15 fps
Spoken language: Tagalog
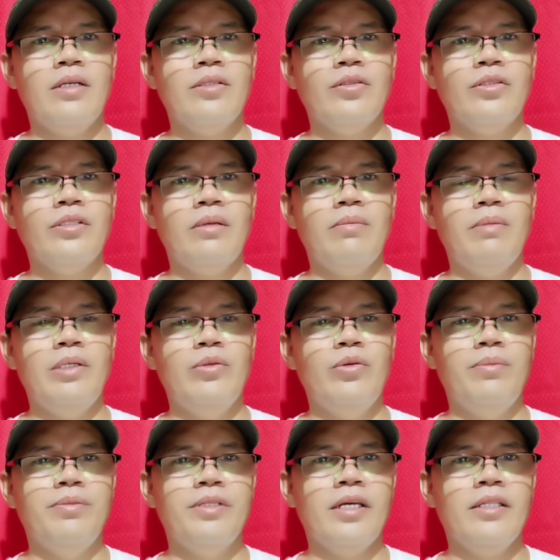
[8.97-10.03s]
na ang Social Blade
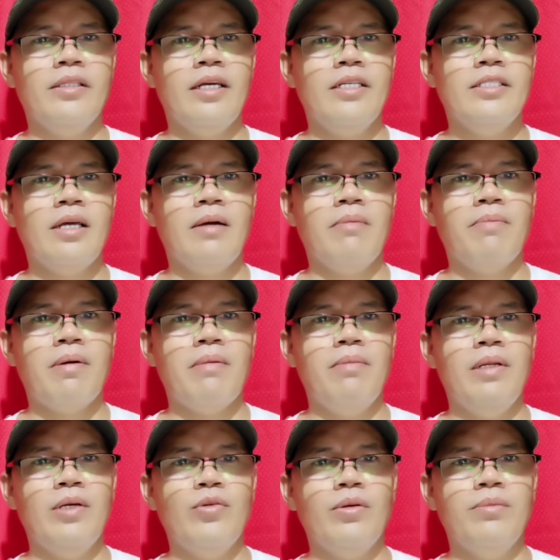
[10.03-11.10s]
website ay isang
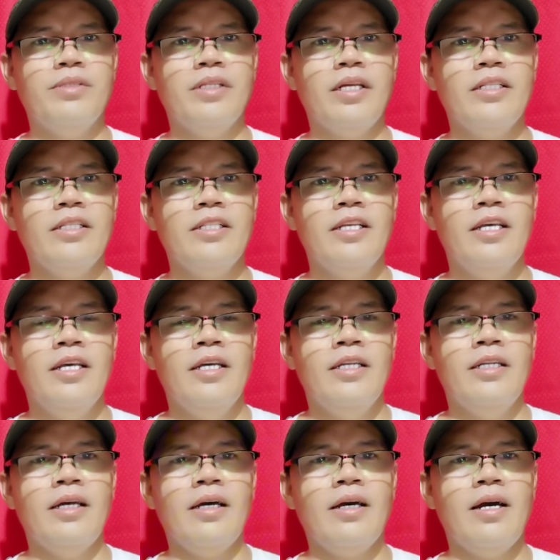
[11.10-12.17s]
public website
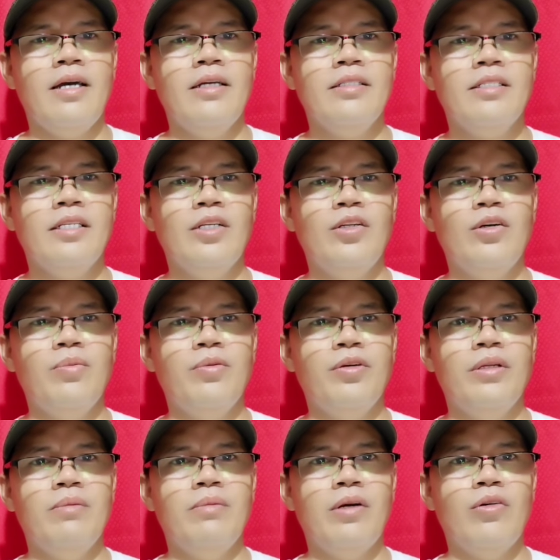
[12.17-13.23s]
na kahit sino
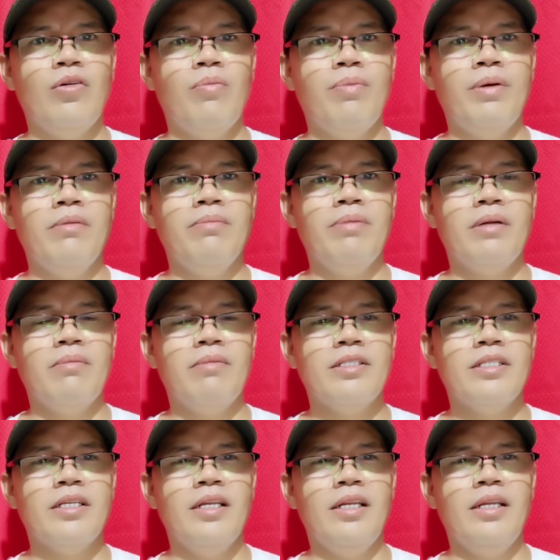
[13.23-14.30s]
pwede mag-open para
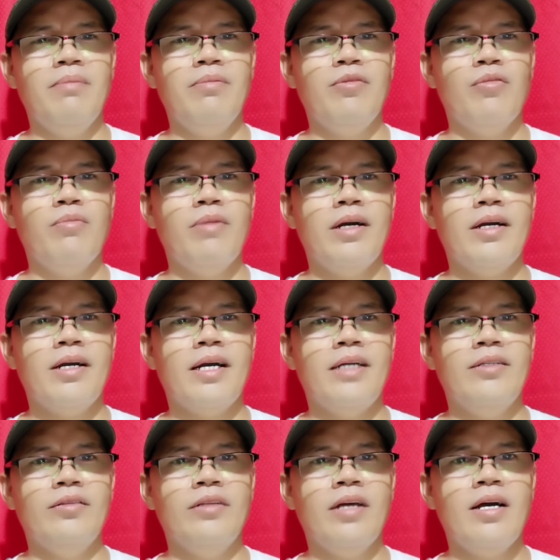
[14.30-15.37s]
masilip kung
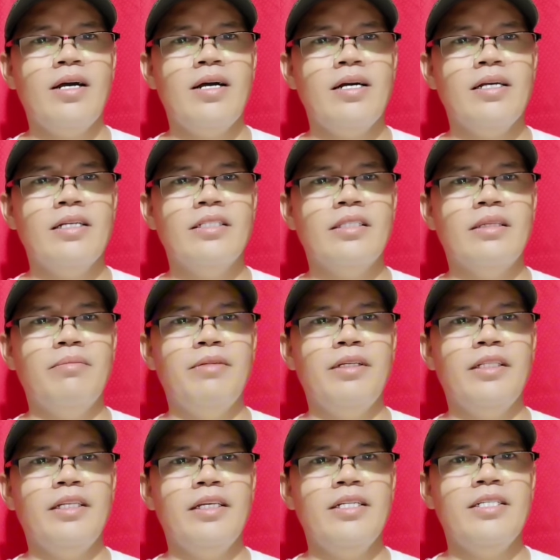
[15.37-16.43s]
magkano na ang
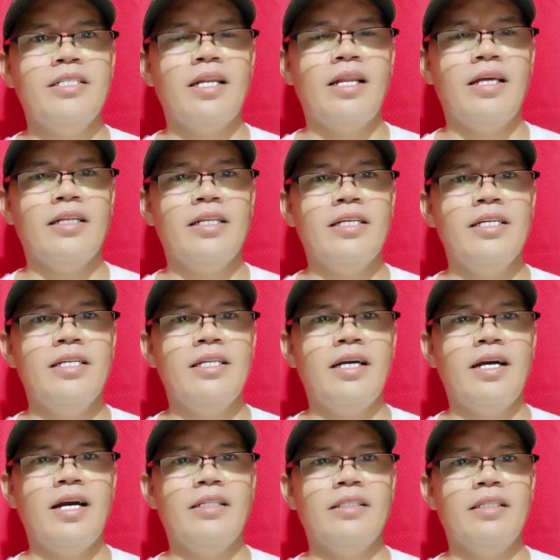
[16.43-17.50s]
estimated salary
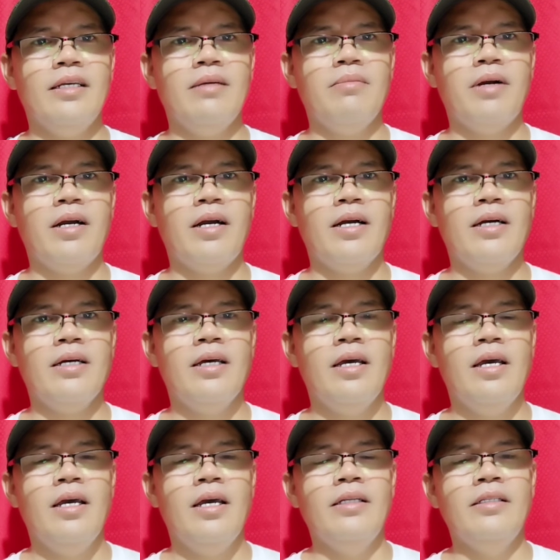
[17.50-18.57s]
ng ating mga
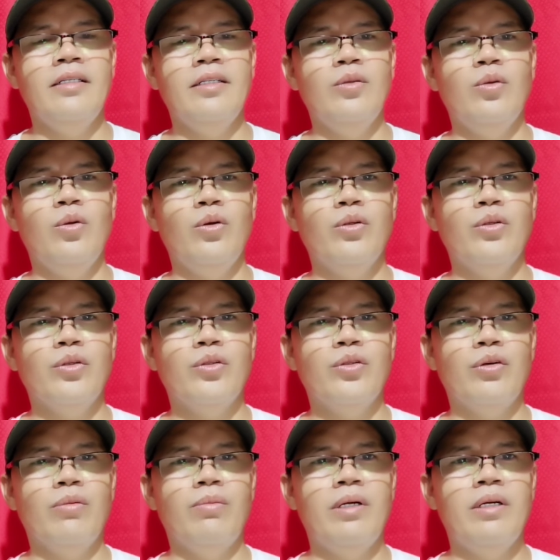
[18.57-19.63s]
iniidolong
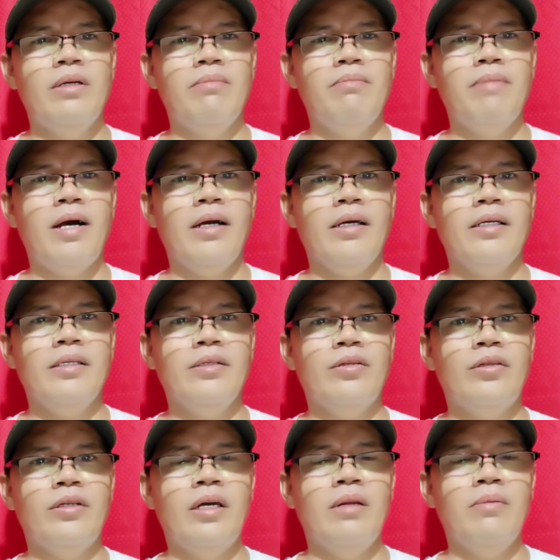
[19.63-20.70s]
YouTuber, vlogger,
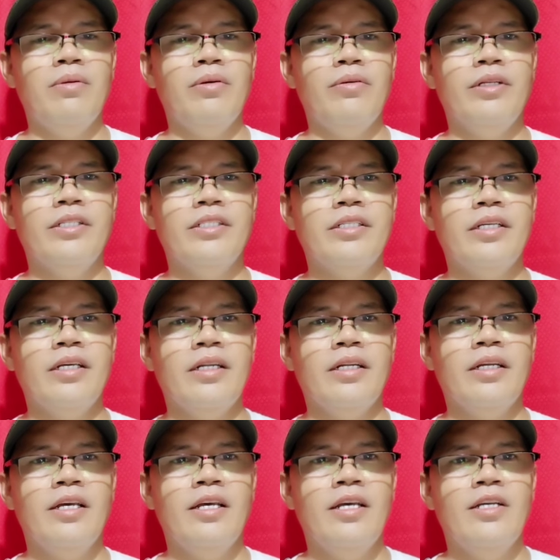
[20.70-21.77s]
or influencer.
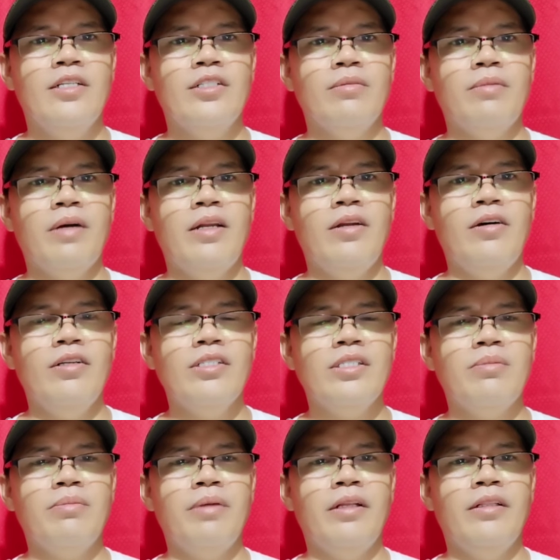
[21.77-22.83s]
So mga
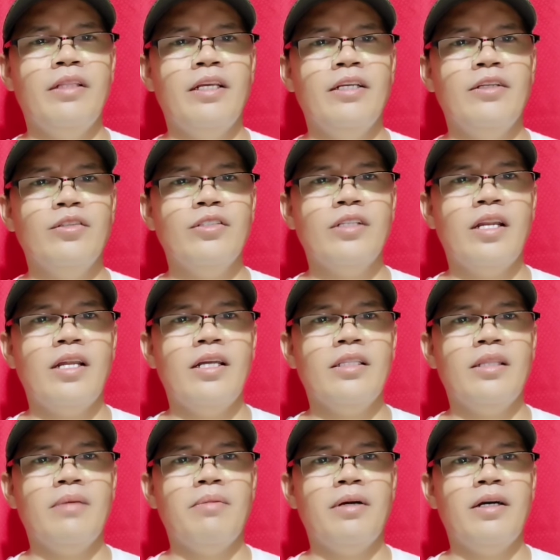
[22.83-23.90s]
lods, big thank you sa
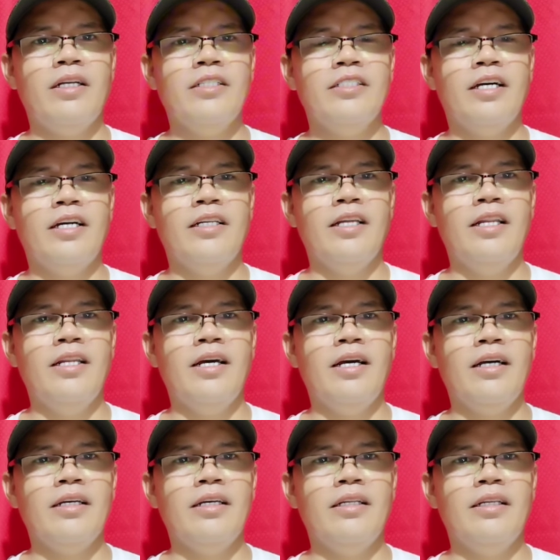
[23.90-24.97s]
lahat ng mga channel na
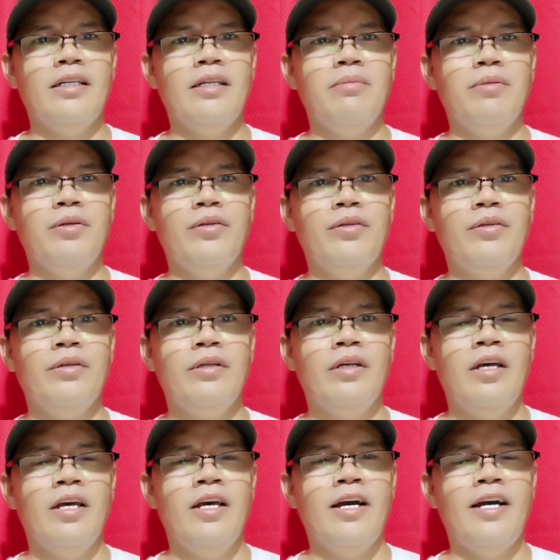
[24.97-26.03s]
aking nireview.
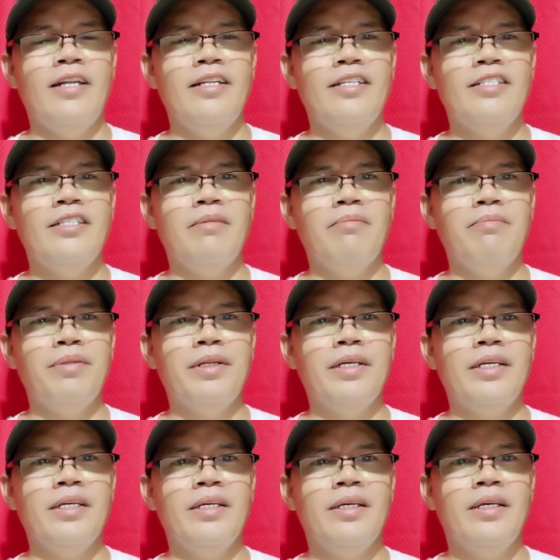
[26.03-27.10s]
And then
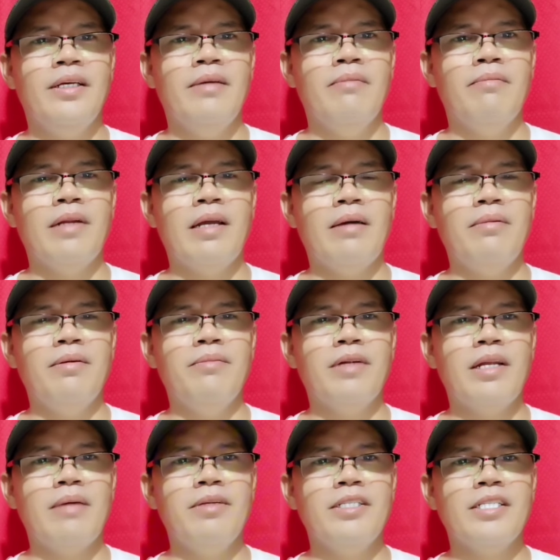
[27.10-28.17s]
syempre, maraming
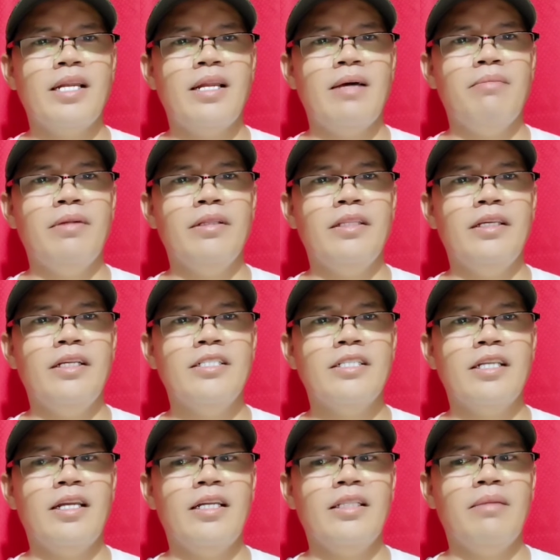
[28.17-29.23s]
maraming salamat din
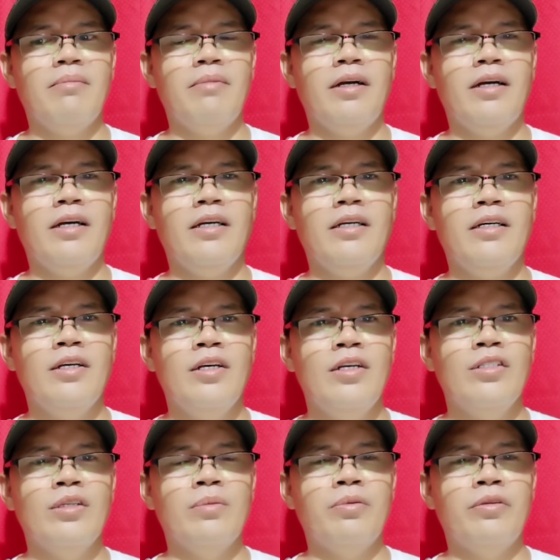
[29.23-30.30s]
sa lahat ng mga
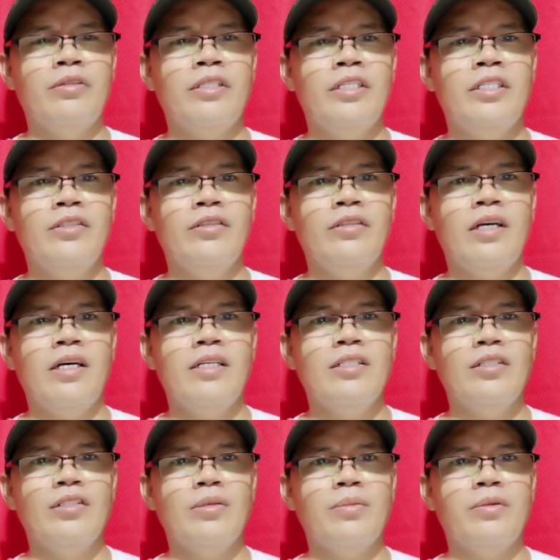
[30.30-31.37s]
supporter nyo na
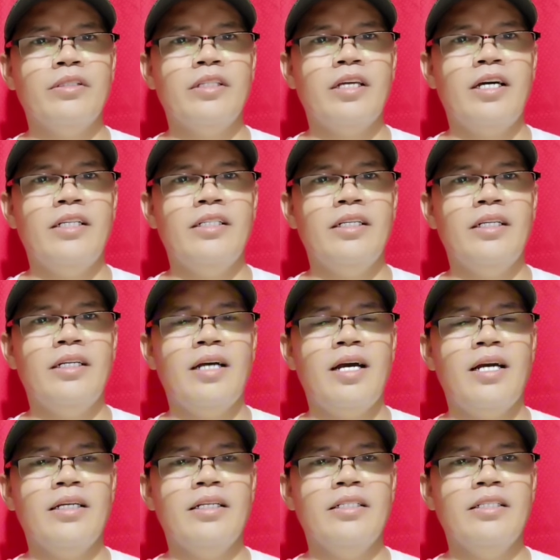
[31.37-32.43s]
sinusuportahan rin ang
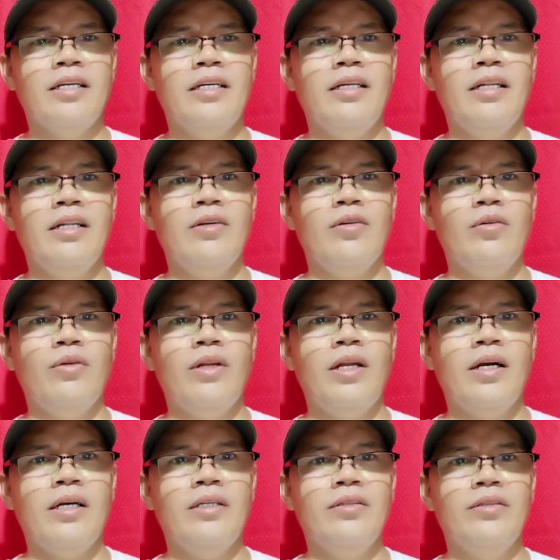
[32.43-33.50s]
aking channel. Kung
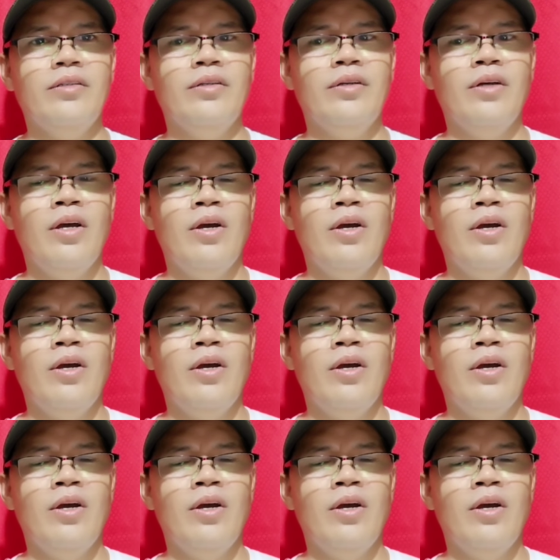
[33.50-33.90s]
wala kayo,